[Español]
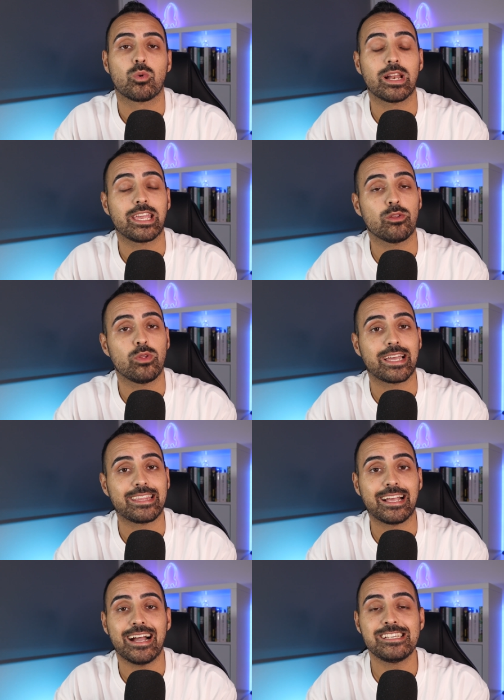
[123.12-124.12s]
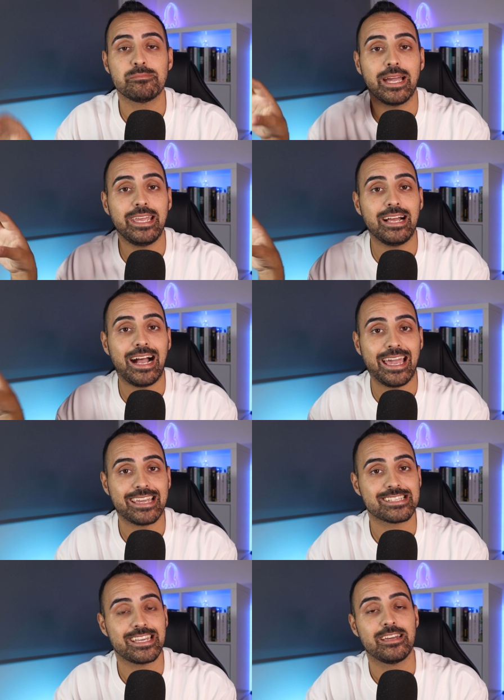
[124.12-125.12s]
cualquier duda que tengáis va a ir a
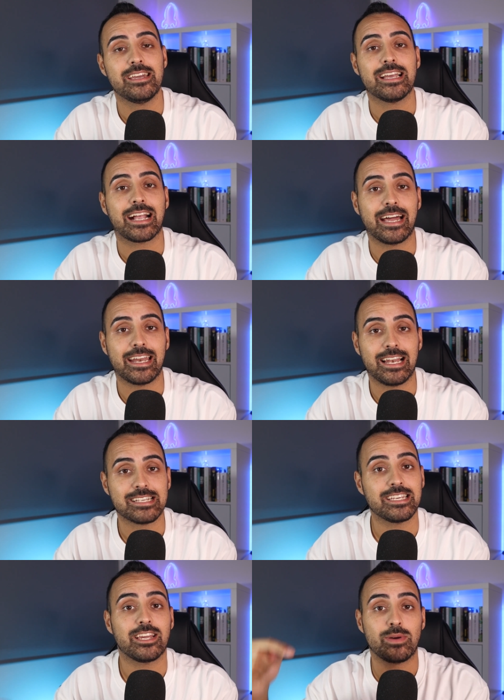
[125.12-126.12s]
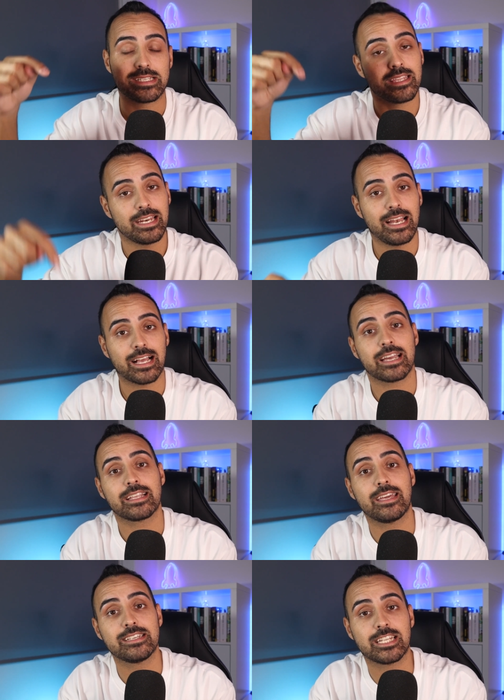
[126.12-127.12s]
ese canal, así que lo vais a tener en la
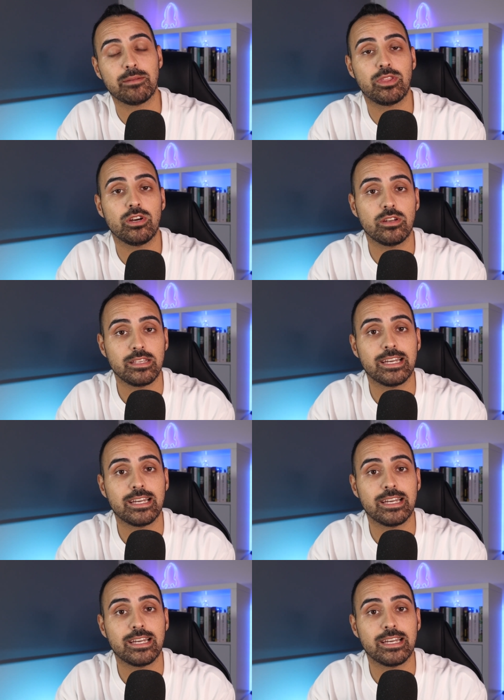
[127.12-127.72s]
cajita de descripción,